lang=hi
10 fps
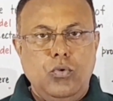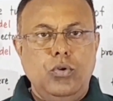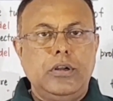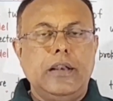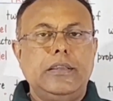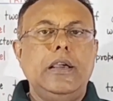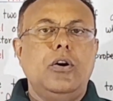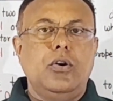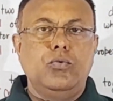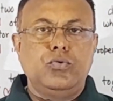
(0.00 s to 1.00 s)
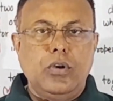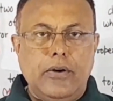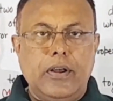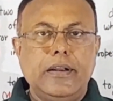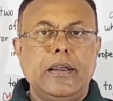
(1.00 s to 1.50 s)
ओन करती है और उसको
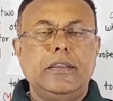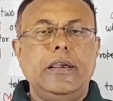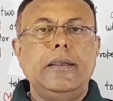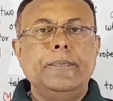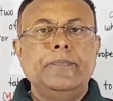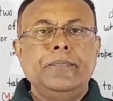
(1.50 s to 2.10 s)
गवर्न करती है